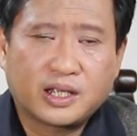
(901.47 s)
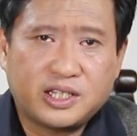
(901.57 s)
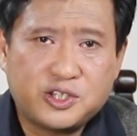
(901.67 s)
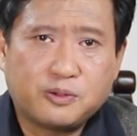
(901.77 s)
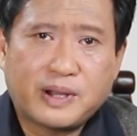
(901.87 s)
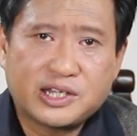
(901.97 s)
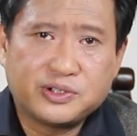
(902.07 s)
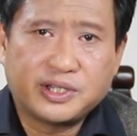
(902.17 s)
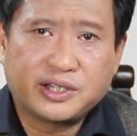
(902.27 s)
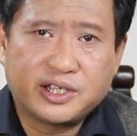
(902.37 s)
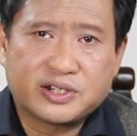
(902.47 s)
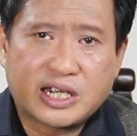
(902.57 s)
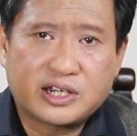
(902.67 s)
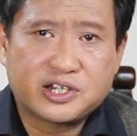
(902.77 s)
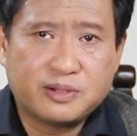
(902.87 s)
一九八九年调
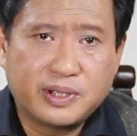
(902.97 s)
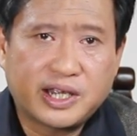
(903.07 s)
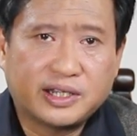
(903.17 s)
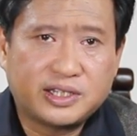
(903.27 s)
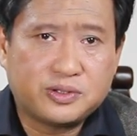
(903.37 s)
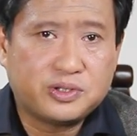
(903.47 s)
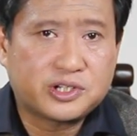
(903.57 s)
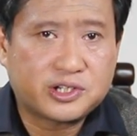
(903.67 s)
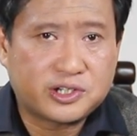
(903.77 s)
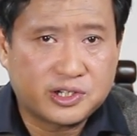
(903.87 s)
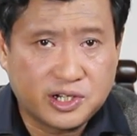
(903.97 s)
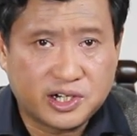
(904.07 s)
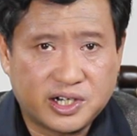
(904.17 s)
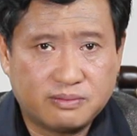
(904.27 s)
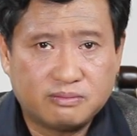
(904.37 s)
查，石门坎地区十
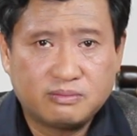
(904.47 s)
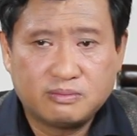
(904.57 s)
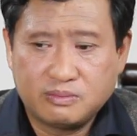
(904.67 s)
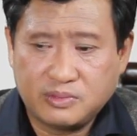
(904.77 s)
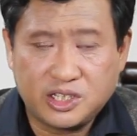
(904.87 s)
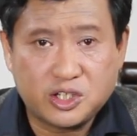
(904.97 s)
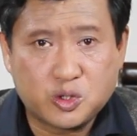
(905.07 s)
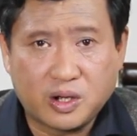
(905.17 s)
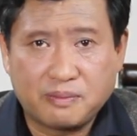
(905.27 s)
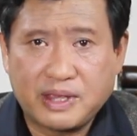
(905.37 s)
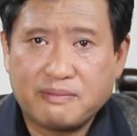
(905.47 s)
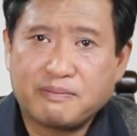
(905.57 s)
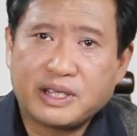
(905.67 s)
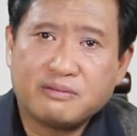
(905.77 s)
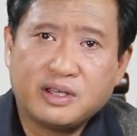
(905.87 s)
人一床棉
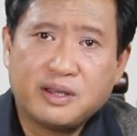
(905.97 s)
被，